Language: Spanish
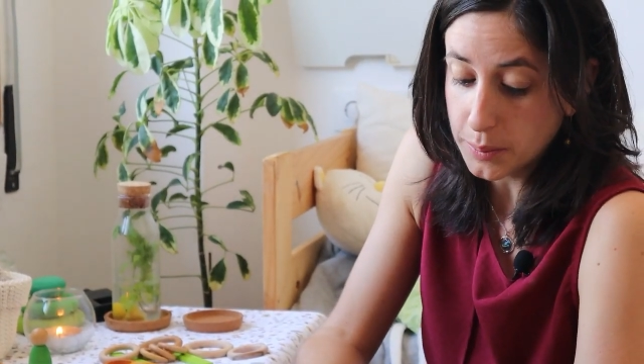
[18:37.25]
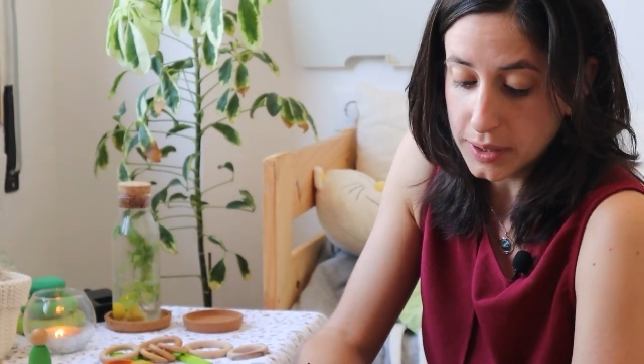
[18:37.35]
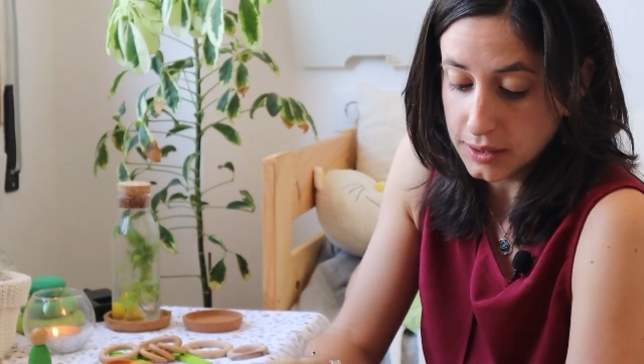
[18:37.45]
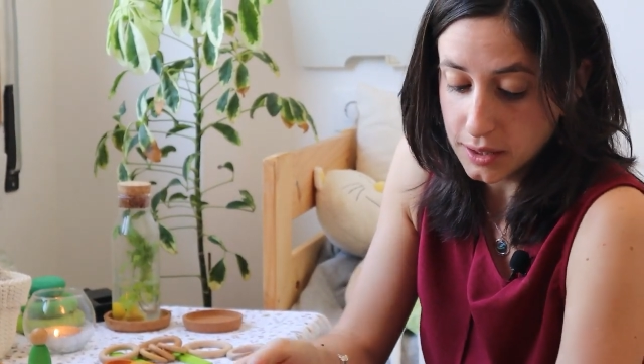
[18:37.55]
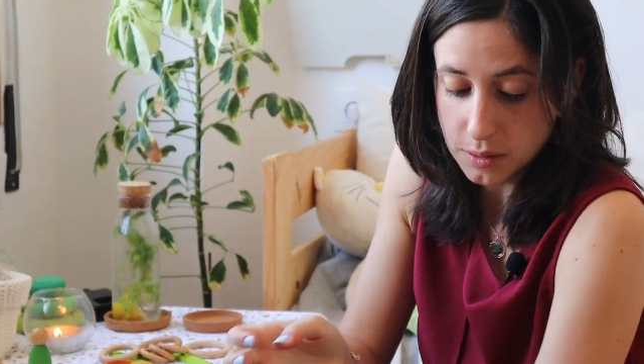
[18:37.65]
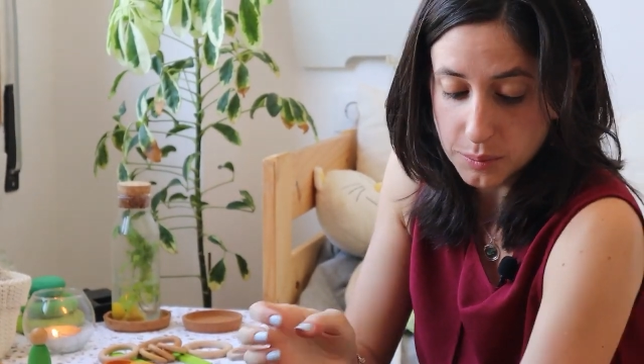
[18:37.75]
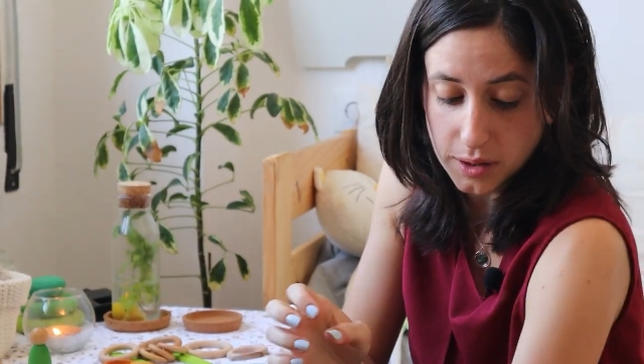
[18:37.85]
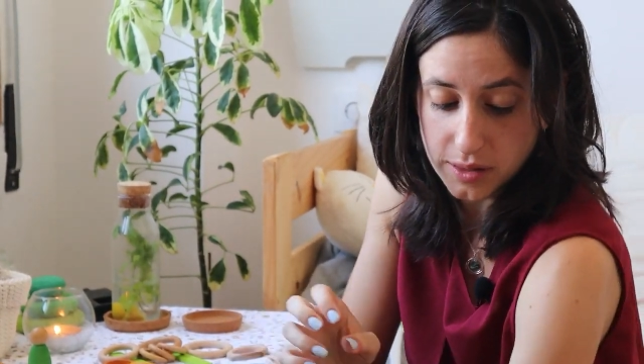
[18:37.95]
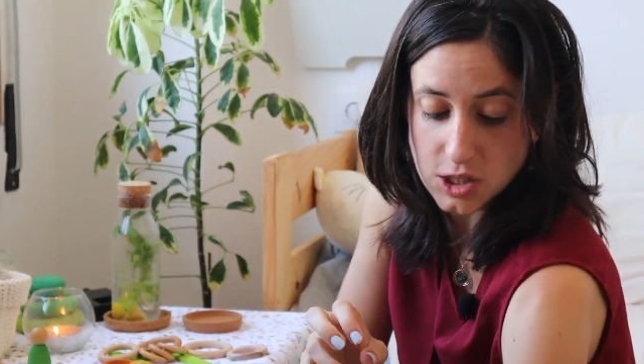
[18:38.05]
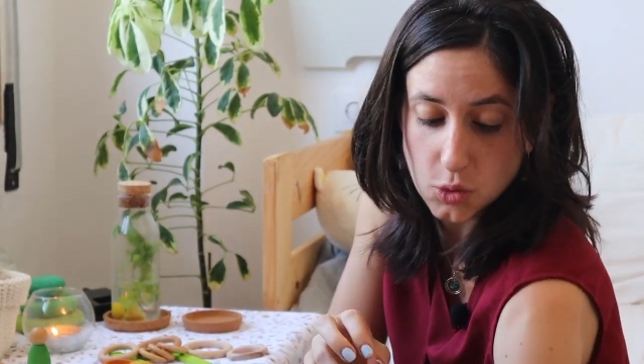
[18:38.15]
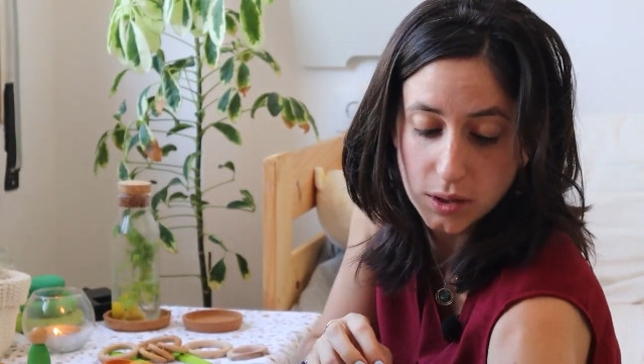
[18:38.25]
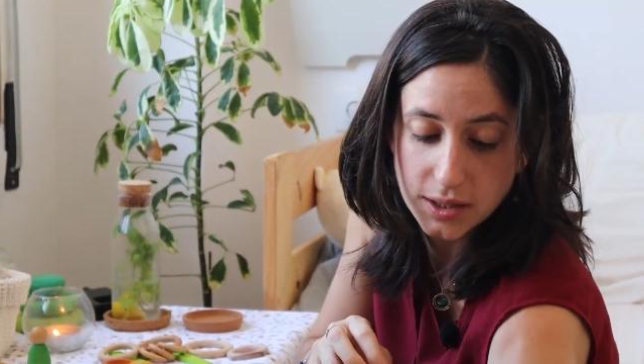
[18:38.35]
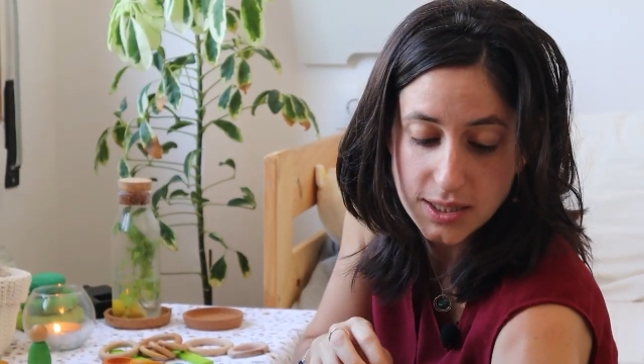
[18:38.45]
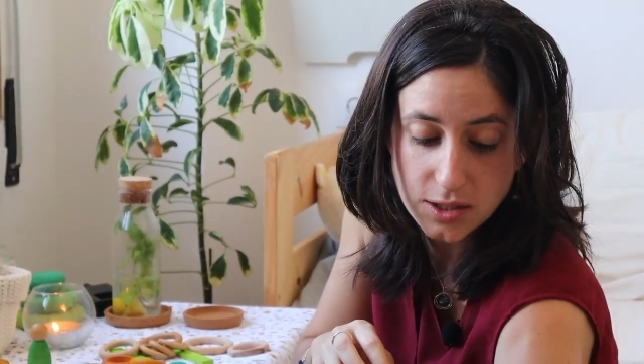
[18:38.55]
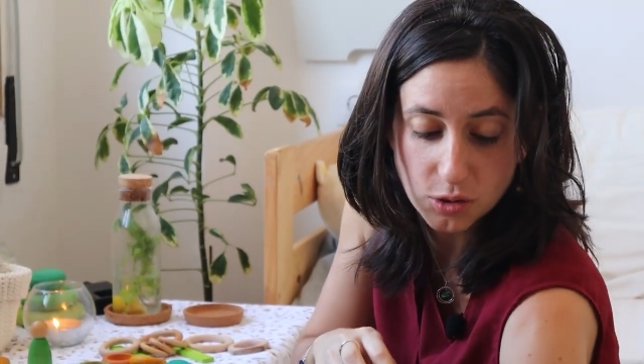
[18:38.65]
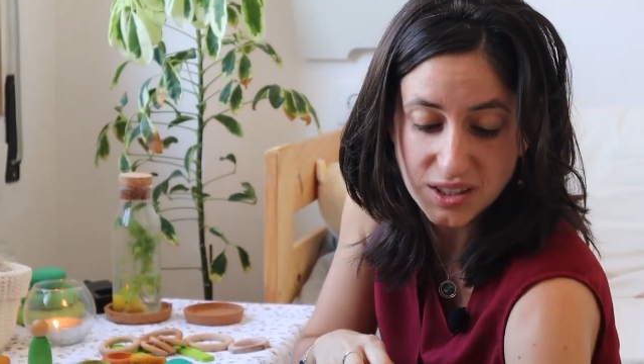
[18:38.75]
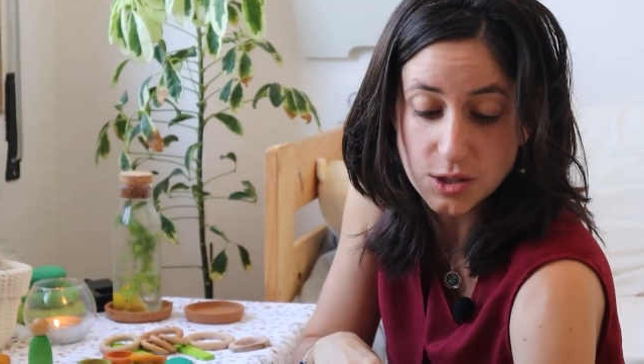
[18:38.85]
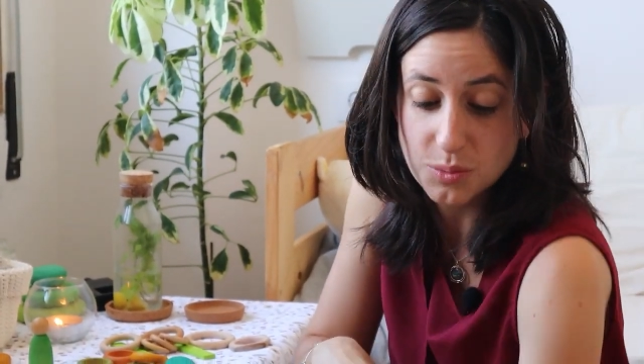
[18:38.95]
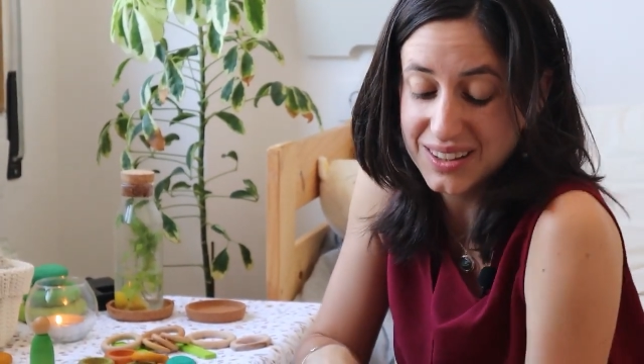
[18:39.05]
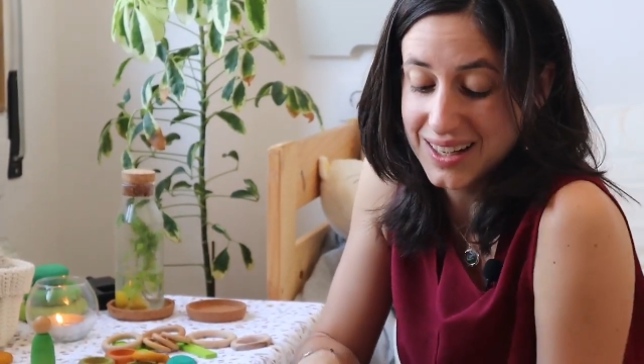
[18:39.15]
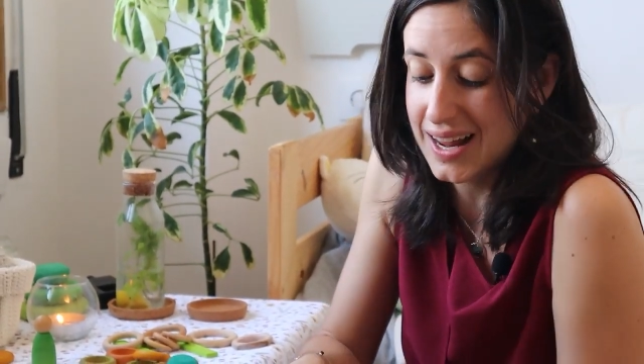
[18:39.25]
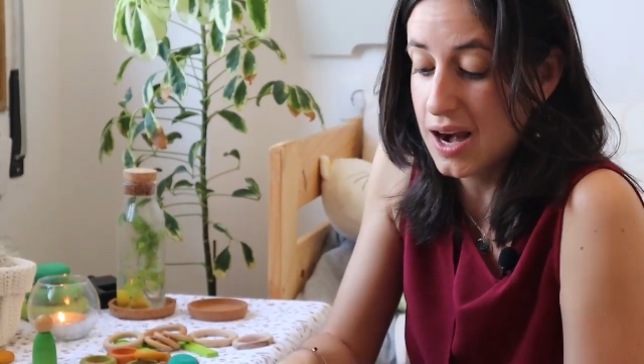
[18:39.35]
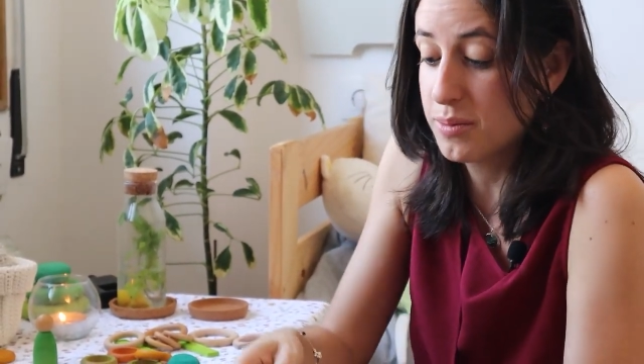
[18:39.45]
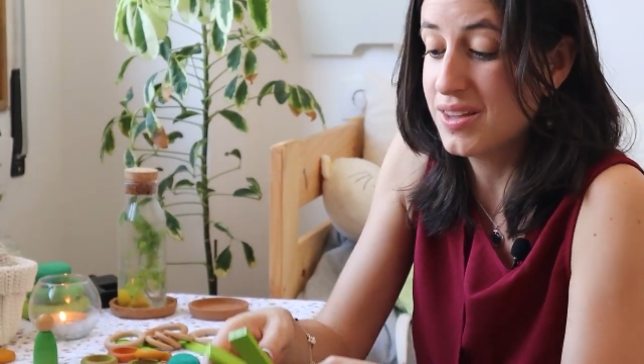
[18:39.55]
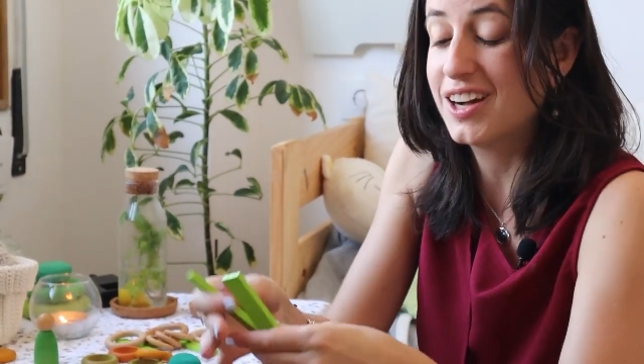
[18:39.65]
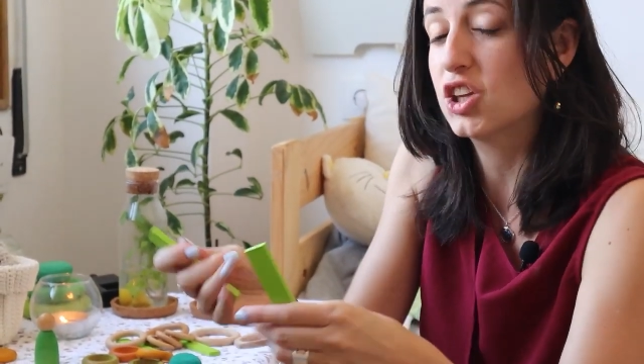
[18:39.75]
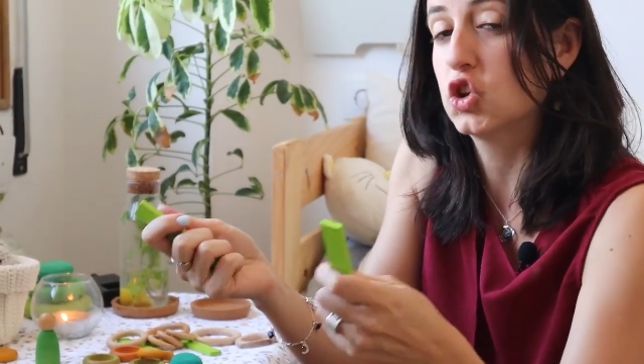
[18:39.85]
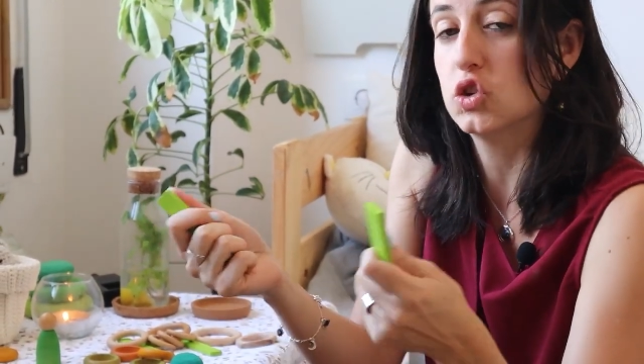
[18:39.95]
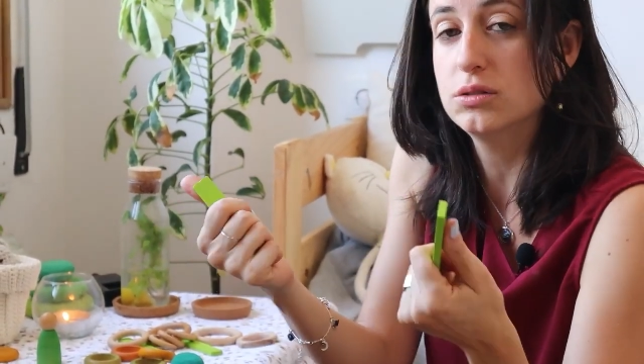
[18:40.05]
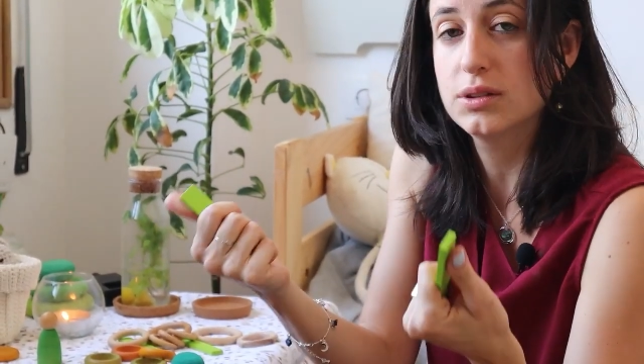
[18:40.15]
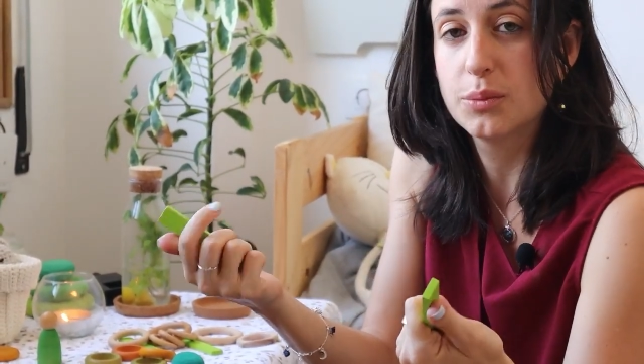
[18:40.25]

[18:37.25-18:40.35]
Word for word: a partir de piezas sueltas con que es un material abierto,